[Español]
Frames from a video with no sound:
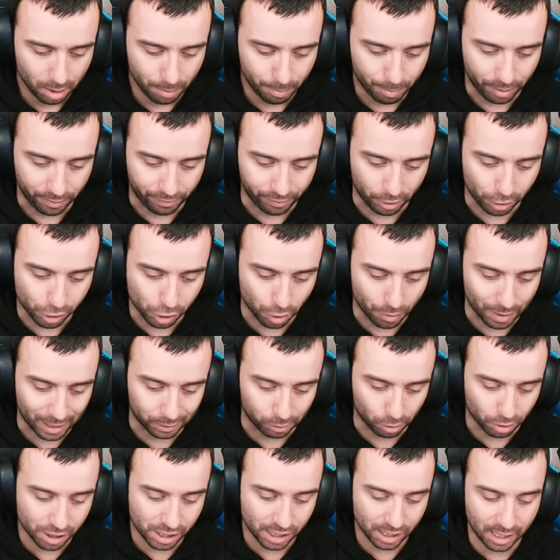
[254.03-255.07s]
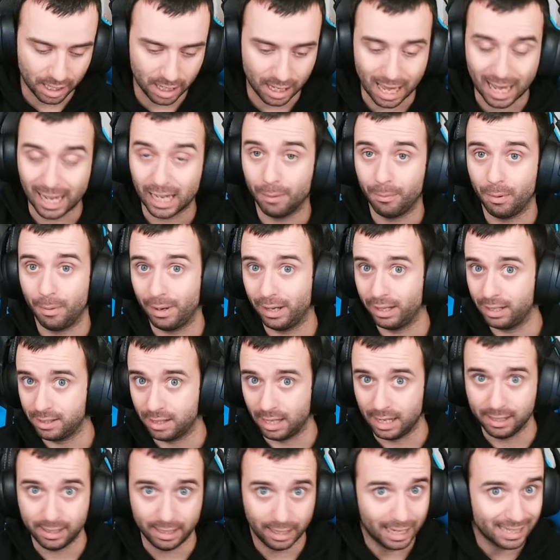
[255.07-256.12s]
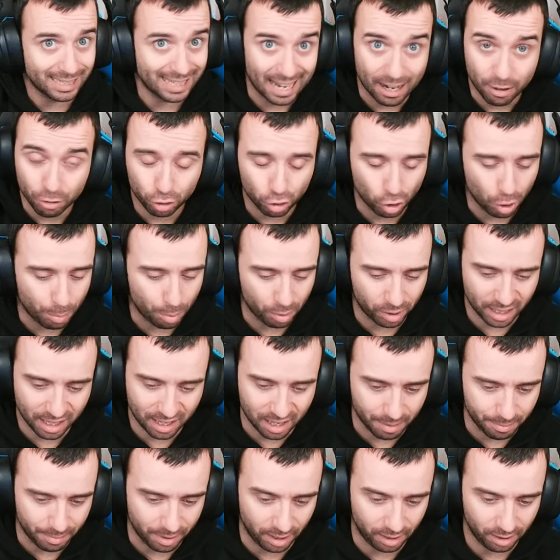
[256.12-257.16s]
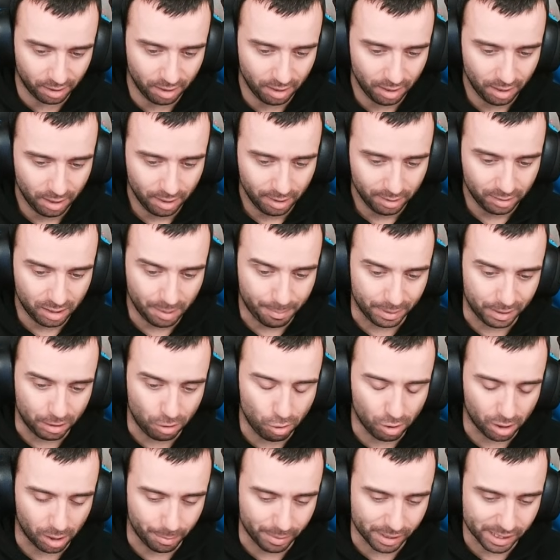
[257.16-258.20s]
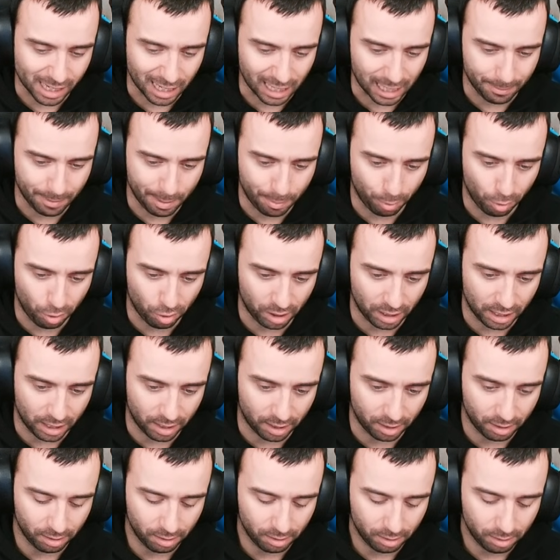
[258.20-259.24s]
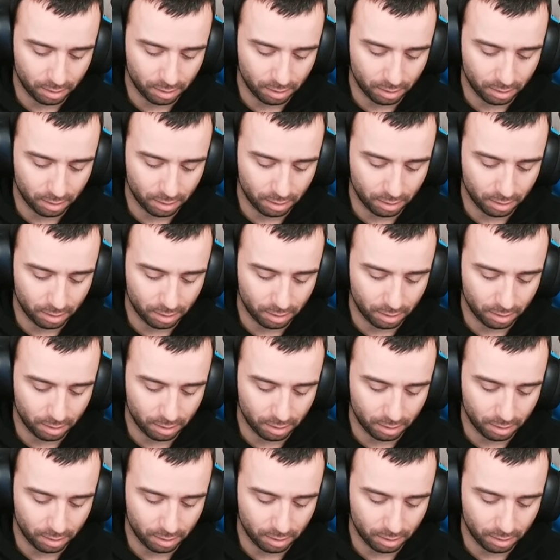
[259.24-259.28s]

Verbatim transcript: Prefiero ser una tóxica a que me baje estadísticas. Ahora no tengo por qué cambiar. Depende de lo que me saque, me puedo quedar.